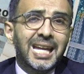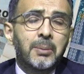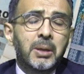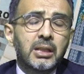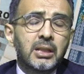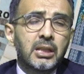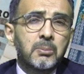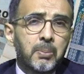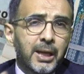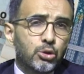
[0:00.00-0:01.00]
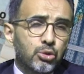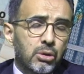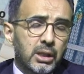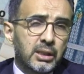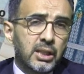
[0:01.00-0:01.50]
Emeklilerin pek çoğu
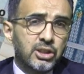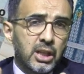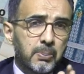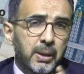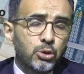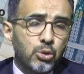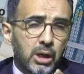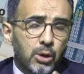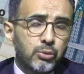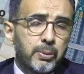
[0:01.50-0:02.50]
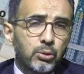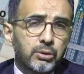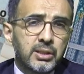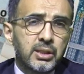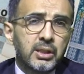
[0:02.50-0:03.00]
arkadaşlar pek çok Avrupa
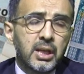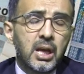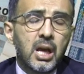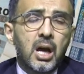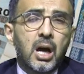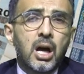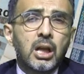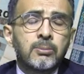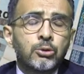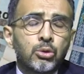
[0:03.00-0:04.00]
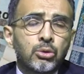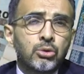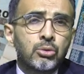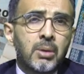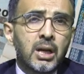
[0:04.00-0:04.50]
ülkesinde almış
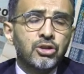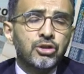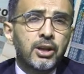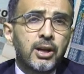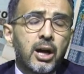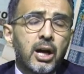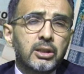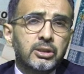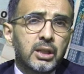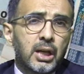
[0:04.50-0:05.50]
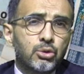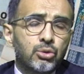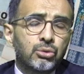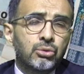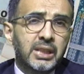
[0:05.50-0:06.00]
olduğu maaşla artık ay
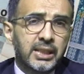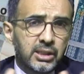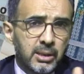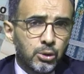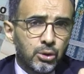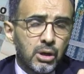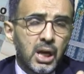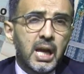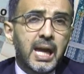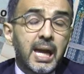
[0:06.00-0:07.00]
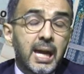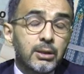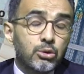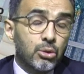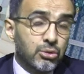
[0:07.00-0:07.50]
sonunu getiremiyor. Eğer
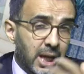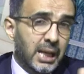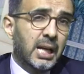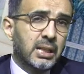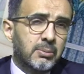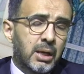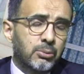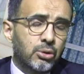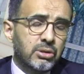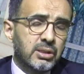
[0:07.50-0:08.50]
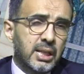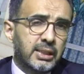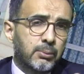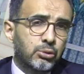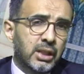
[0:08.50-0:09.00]
sosyal yardım almıyorsa
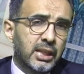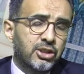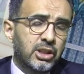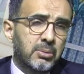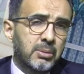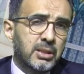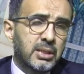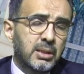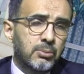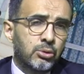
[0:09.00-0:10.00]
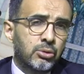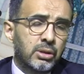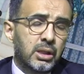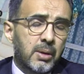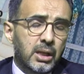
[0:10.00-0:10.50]
zaten bununla geçinebilmesi mümkün
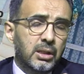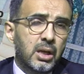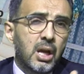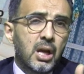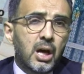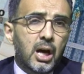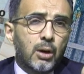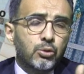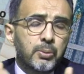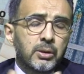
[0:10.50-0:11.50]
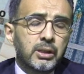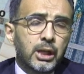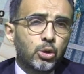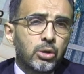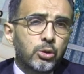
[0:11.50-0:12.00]
değil. Bakın Avrupa'nın
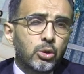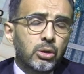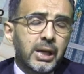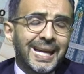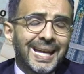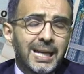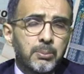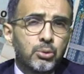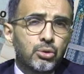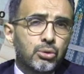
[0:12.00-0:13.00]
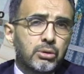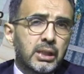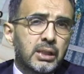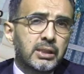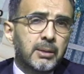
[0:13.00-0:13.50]
ekonomik olarak en büyük
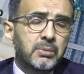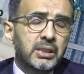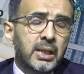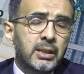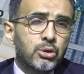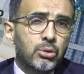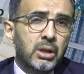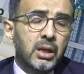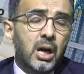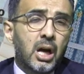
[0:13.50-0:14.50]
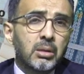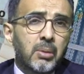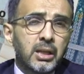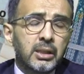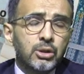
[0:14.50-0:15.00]
ülkelerinden bir tanesi olan
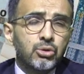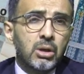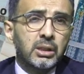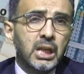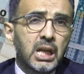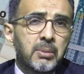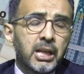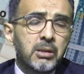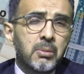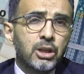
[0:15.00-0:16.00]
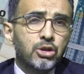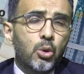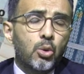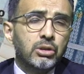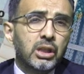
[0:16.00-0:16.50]
Almanya'da şu anda emekli maaşı
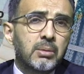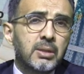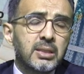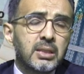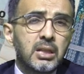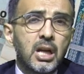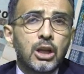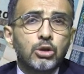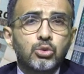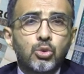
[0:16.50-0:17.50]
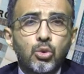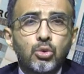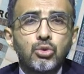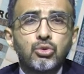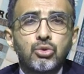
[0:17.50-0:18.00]
ortalaması
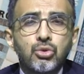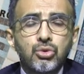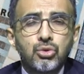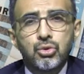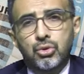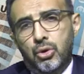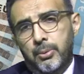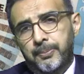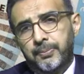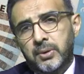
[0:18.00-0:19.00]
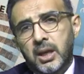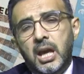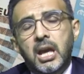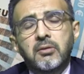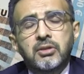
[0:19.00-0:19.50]
900 euro.
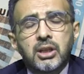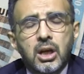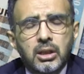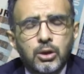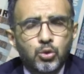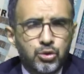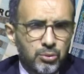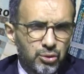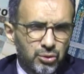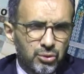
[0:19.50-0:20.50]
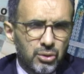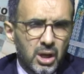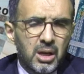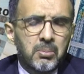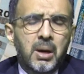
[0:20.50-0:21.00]
Ev kiraları uçmuş.
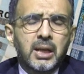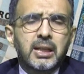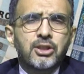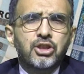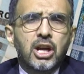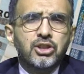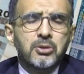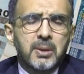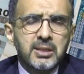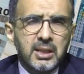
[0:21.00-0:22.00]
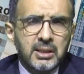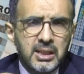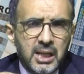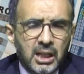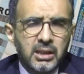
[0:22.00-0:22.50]
Market, çarşı, pazarda
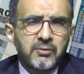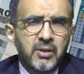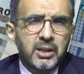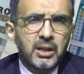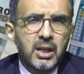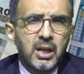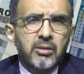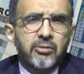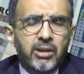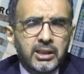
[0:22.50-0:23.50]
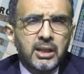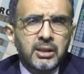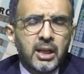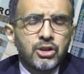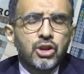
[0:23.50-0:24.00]
yangın var.
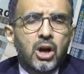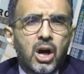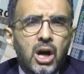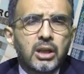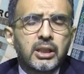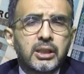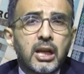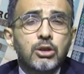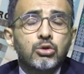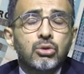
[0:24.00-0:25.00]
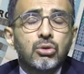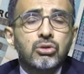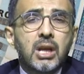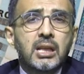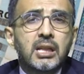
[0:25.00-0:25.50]
Vatandaş adeta
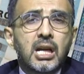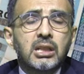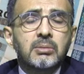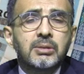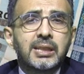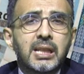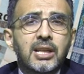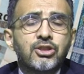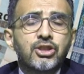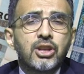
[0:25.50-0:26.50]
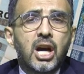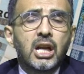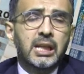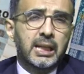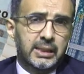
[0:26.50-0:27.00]
sosyal yardımın dilencisi
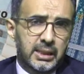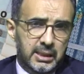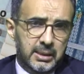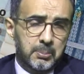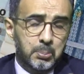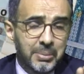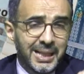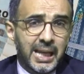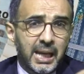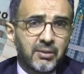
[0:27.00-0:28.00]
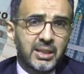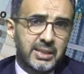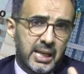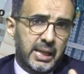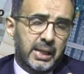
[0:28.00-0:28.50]
haline getirildi. Bilerek ve
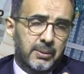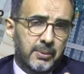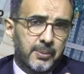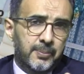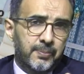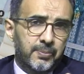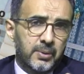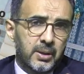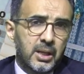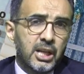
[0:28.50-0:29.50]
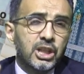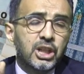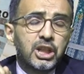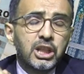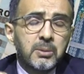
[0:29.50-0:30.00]
isteyerek.
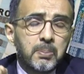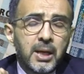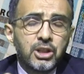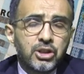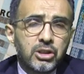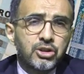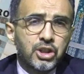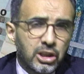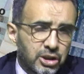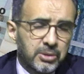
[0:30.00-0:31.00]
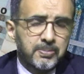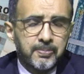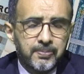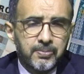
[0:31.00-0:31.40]
45 yıl çalışıp